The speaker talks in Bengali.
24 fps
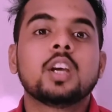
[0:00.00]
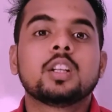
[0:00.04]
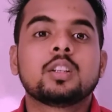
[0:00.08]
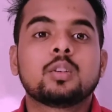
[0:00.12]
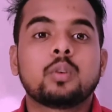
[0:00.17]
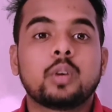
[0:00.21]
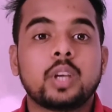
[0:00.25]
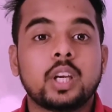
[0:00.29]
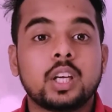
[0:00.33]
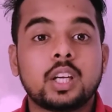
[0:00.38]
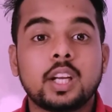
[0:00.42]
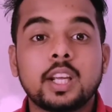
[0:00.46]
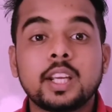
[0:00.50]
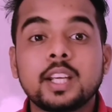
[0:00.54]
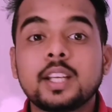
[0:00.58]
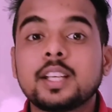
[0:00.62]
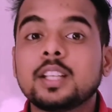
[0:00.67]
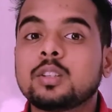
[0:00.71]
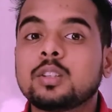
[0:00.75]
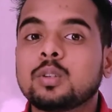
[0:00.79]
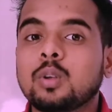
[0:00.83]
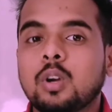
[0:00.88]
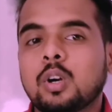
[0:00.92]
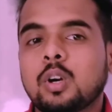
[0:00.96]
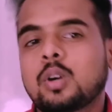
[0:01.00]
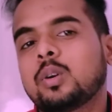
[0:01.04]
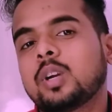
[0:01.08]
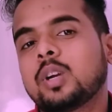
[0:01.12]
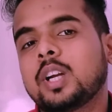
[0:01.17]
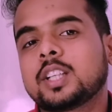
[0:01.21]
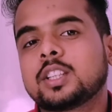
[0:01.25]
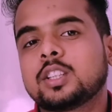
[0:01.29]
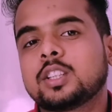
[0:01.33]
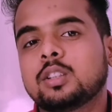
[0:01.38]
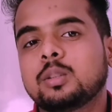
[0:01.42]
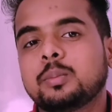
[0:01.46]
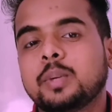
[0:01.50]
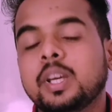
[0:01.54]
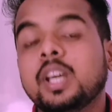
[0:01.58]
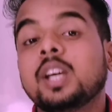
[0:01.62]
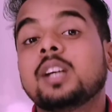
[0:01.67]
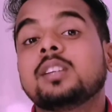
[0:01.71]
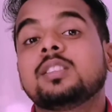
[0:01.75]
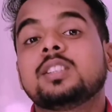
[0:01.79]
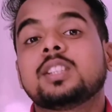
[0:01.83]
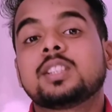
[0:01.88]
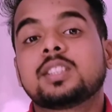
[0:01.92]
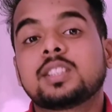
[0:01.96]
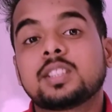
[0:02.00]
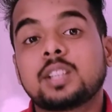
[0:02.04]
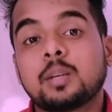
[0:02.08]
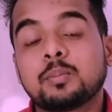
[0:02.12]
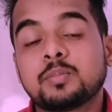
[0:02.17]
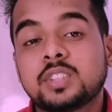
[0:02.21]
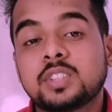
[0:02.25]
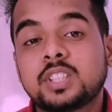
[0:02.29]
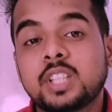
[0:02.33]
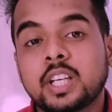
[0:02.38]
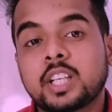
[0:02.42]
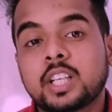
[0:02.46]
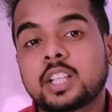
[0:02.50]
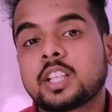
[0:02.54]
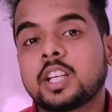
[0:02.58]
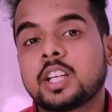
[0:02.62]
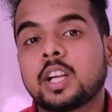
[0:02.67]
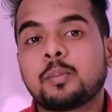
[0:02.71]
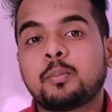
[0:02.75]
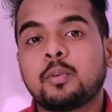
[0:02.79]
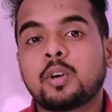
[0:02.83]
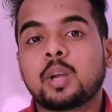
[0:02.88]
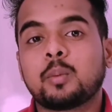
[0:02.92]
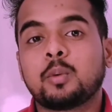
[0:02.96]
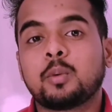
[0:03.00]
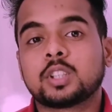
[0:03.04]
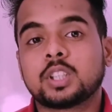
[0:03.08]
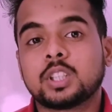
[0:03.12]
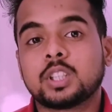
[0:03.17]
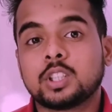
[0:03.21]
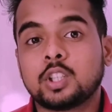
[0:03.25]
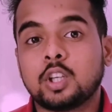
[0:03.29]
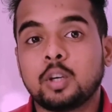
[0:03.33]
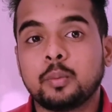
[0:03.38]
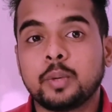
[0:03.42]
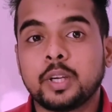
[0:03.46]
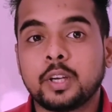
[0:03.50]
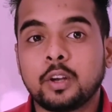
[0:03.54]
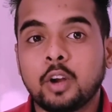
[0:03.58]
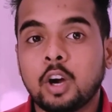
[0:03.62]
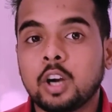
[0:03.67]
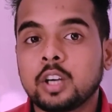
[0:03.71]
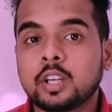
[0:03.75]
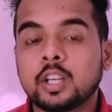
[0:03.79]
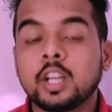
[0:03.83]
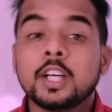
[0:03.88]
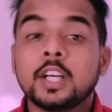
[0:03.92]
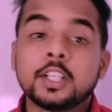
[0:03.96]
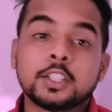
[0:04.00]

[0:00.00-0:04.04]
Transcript: তো এটাই কিন্তু লক্ষ্য রাখতে হবে যে সাবজেক্টের পরে বসাতে হবে নট